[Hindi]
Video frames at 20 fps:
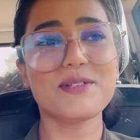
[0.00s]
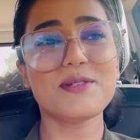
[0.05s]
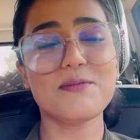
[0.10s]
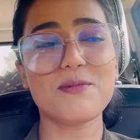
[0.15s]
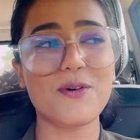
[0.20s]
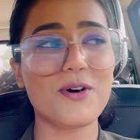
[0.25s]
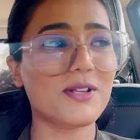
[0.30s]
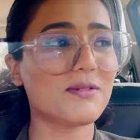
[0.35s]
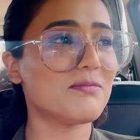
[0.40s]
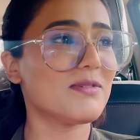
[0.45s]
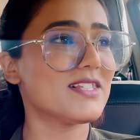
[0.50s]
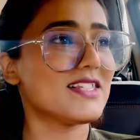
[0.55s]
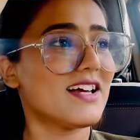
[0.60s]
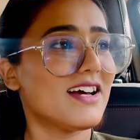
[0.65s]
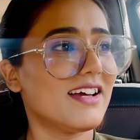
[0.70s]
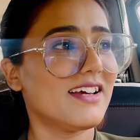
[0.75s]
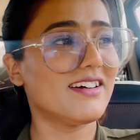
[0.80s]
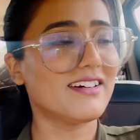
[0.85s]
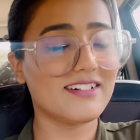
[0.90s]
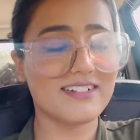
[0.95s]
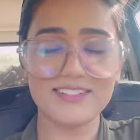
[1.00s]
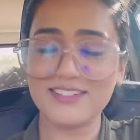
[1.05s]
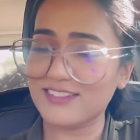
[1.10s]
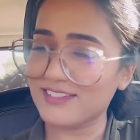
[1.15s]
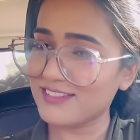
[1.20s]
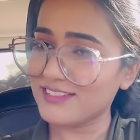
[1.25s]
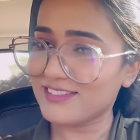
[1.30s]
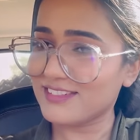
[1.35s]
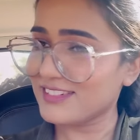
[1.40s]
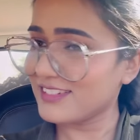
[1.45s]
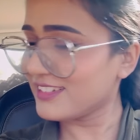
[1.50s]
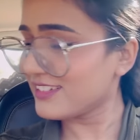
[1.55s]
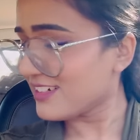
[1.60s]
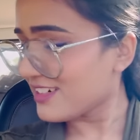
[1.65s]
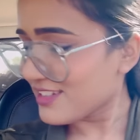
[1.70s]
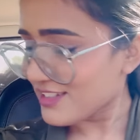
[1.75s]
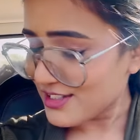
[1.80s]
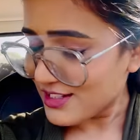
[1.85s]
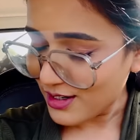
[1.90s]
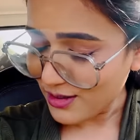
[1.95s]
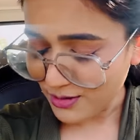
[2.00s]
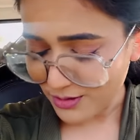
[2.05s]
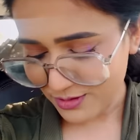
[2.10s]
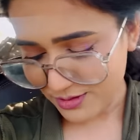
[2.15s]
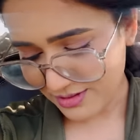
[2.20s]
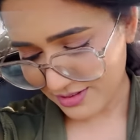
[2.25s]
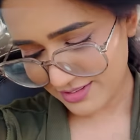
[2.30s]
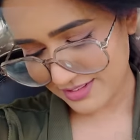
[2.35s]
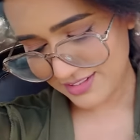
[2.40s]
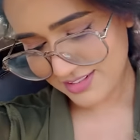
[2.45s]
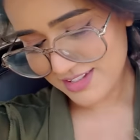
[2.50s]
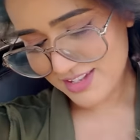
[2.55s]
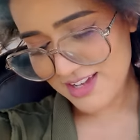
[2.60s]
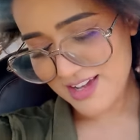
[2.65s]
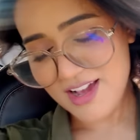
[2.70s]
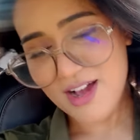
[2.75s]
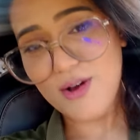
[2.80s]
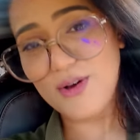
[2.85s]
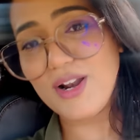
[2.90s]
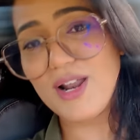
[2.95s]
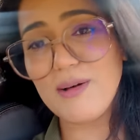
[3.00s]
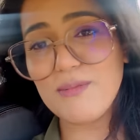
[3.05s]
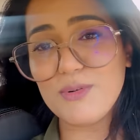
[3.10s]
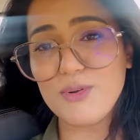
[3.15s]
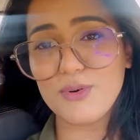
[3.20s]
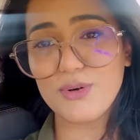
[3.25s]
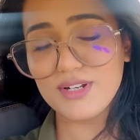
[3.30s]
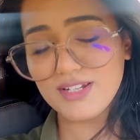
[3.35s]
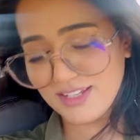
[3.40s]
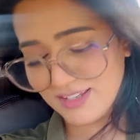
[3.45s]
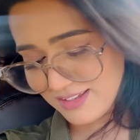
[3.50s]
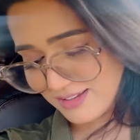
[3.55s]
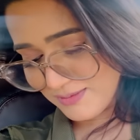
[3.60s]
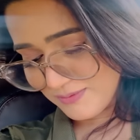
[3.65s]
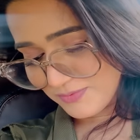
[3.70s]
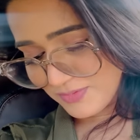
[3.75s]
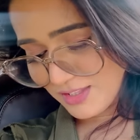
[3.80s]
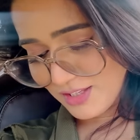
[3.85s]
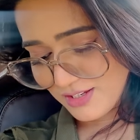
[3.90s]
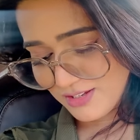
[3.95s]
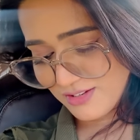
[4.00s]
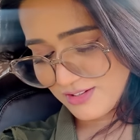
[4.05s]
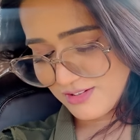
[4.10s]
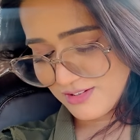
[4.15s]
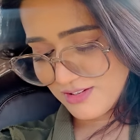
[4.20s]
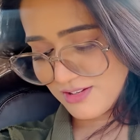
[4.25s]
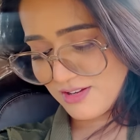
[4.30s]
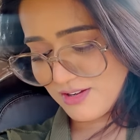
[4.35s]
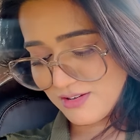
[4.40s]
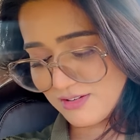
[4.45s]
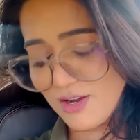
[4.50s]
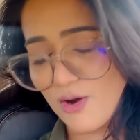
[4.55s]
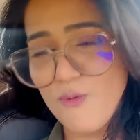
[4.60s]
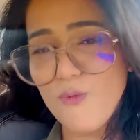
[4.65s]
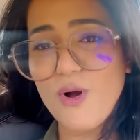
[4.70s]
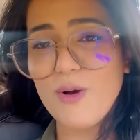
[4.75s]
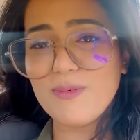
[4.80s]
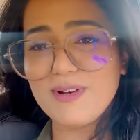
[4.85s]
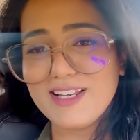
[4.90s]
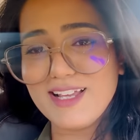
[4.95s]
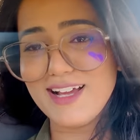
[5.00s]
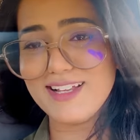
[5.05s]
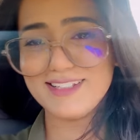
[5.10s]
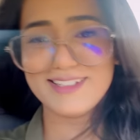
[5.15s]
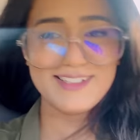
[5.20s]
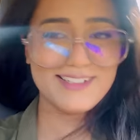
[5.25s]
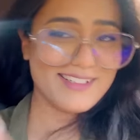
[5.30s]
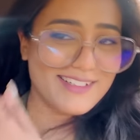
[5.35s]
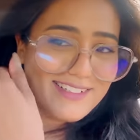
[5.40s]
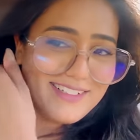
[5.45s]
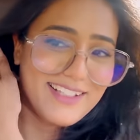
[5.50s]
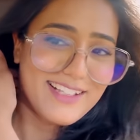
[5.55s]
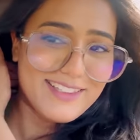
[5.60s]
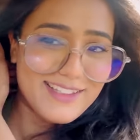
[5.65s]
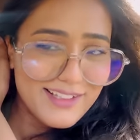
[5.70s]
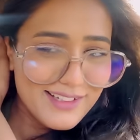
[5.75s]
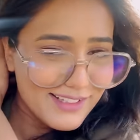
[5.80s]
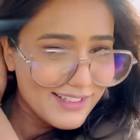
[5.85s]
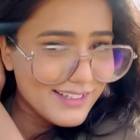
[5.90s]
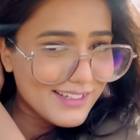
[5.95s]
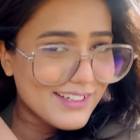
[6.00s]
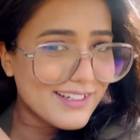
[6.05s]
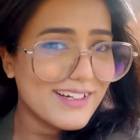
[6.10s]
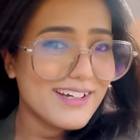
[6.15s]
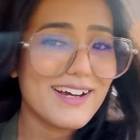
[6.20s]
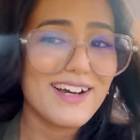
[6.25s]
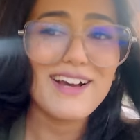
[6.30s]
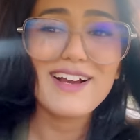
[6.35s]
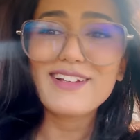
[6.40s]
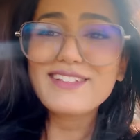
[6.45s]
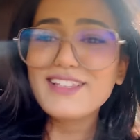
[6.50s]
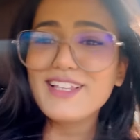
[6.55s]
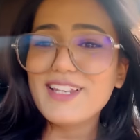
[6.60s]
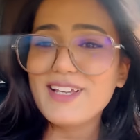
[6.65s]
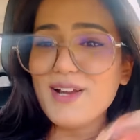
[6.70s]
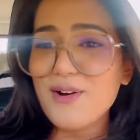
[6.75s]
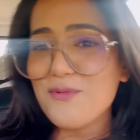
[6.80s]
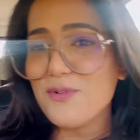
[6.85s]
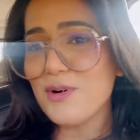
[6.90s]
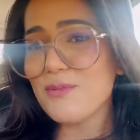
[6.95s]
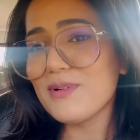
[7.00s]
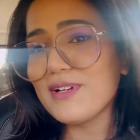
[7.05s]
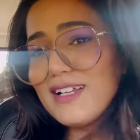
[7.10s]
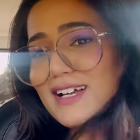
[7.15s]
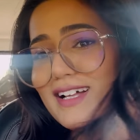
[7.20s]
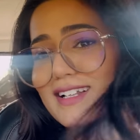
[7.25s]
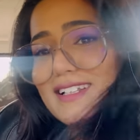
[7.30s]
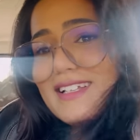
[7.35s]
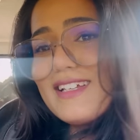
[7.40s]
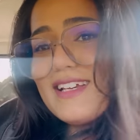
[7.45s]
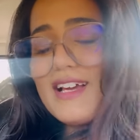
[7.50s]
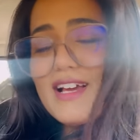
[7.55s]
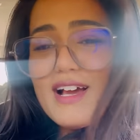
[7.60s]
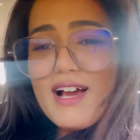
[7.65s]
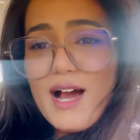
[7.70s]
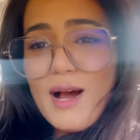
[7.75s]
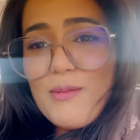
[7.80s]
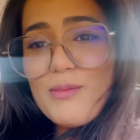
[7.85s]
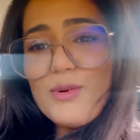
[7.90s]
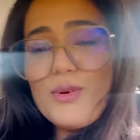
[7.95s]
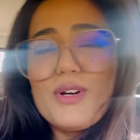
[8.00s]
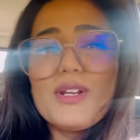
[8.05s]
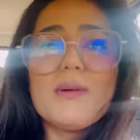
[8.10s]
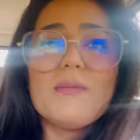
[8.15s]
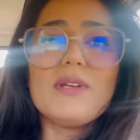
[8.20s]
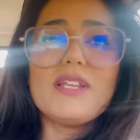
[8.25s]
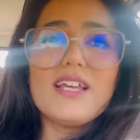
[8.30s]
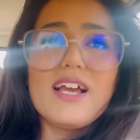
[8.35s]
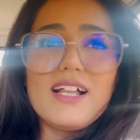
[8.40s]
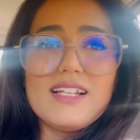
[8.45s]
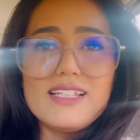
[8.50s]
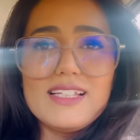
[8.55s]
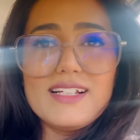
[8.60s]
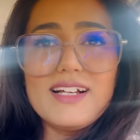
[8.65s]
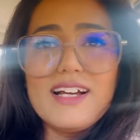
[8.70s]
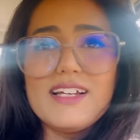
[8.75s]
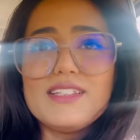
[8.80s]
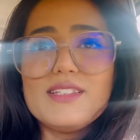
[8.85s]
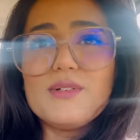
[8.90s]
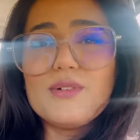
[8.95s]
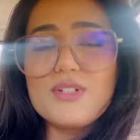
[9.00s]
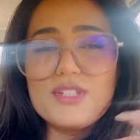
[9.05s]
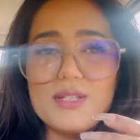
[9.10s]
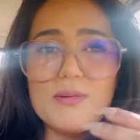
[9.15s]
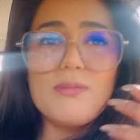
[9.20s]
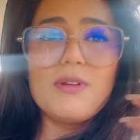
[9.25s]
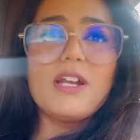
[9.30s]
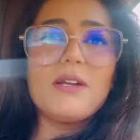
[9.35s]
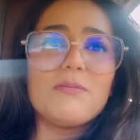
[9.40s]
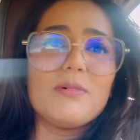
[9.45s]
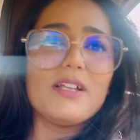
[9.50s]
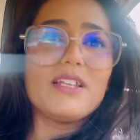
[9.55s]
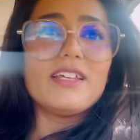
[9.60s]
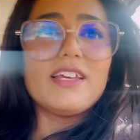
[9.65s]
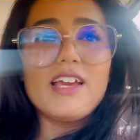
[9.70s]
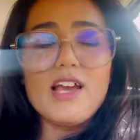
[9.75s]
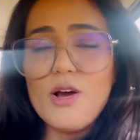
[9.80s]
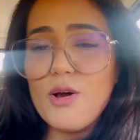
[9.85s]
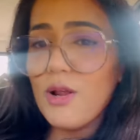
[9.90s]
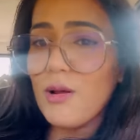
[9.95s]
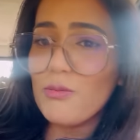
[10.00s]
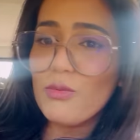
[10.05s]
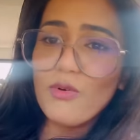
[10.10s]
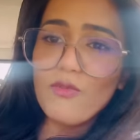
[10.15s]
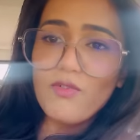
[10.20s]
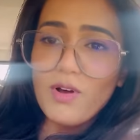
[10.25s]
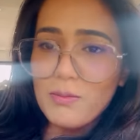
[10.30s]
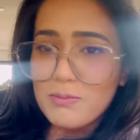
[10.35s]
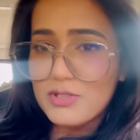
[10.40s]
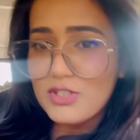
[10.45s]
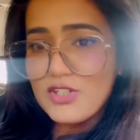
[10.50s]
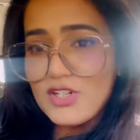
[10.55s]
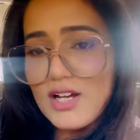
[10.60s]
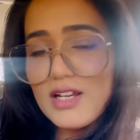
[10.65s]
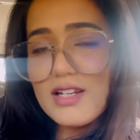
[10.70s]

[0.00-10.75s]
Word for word: बहुत मज़ा आया चलो और हम लोगों ने कमा बिरयानी नितिन तेरी कब वो बिरयानी हम लोगों ने बिरयानी खाई थी और उससे पेट भर गया और हम लोग वापस जा